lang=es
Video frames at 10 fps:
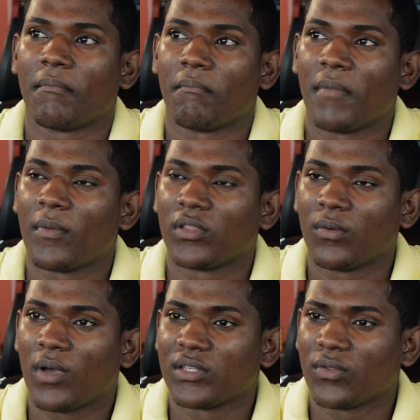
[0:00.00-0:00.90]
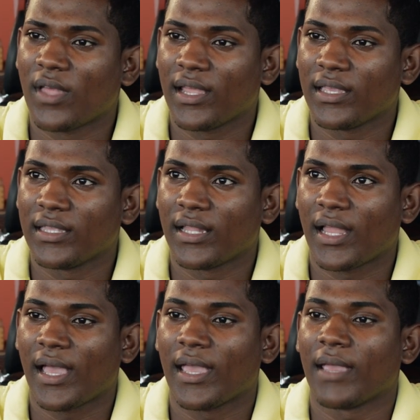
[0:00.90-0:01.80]
me motivó a estudiar en
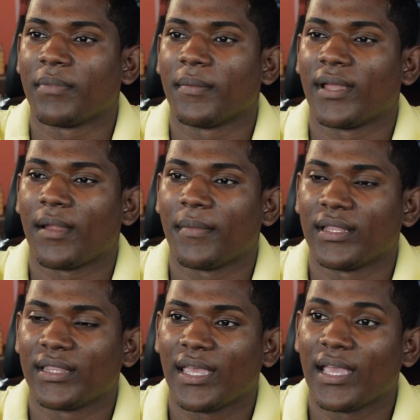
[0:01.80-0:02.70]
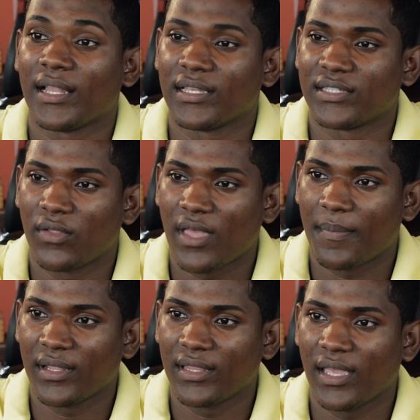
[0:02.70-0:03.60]
ITLA primeramente el deseo de
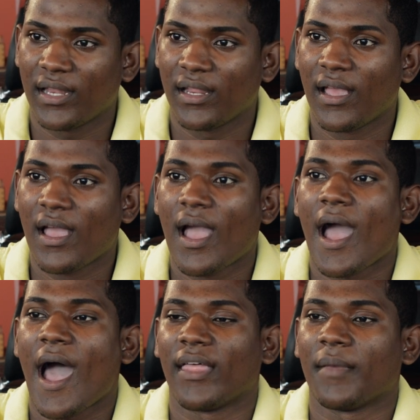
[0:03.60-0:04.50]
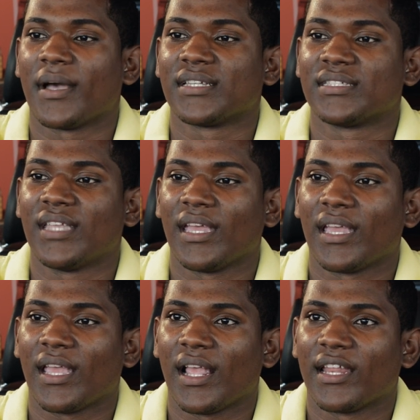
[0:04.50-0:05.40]
aprender, además
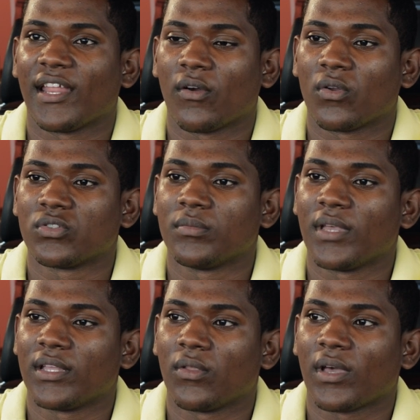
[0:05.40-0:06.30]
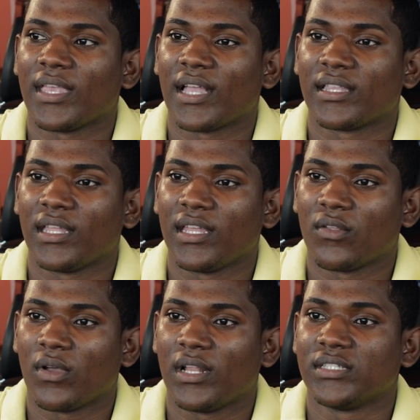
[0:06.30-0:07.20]
del reconocimiento que ya ha adquirido
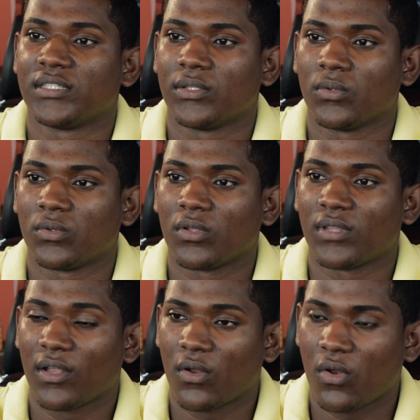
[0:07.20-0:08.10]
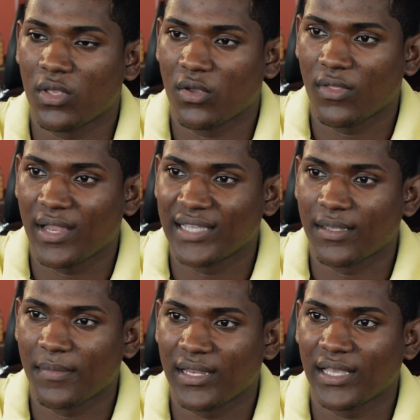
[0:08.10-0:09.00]
el Instituto Tecnológico de las
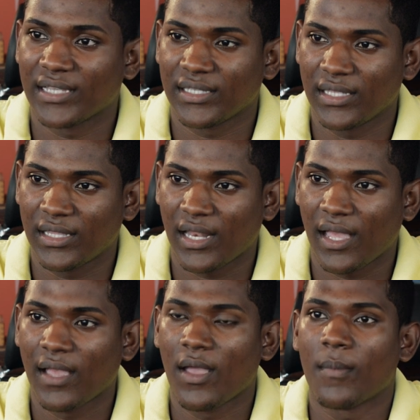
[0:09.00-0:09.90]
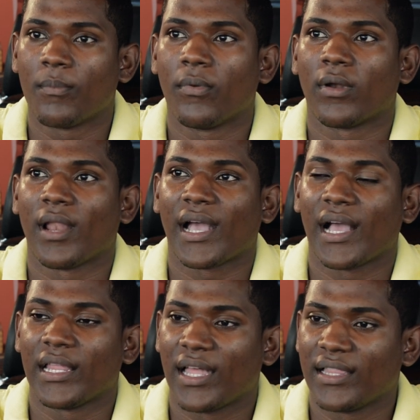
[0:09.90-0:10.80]
Américas ITLA por la
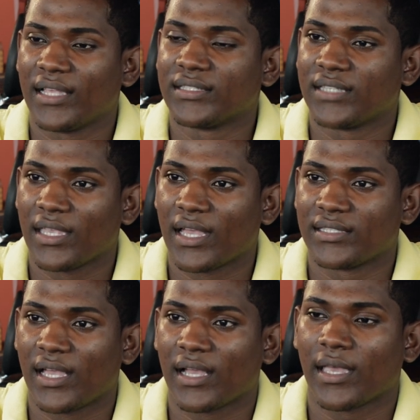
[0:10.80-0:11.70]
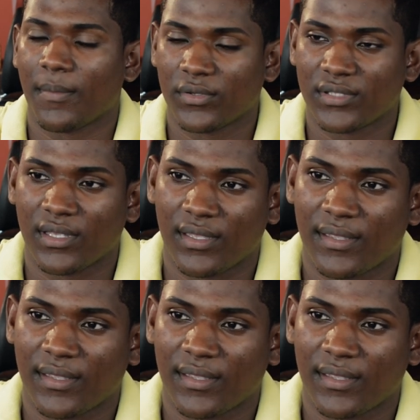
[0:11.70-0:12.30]
calidad de enseñanza que posee.